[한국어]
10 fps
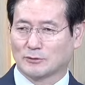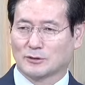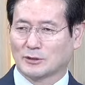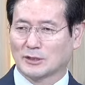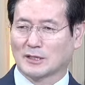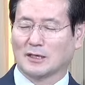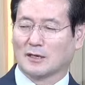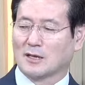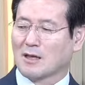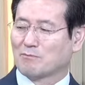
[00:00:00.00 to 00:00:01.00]
그러니까
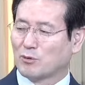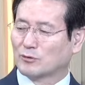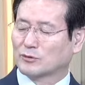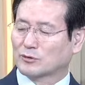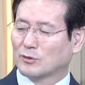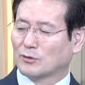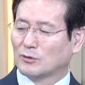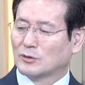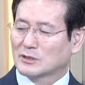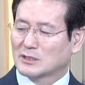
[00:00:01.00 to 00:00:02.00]
본토,
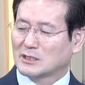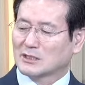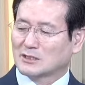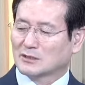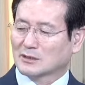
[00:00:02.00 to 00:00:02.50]
친척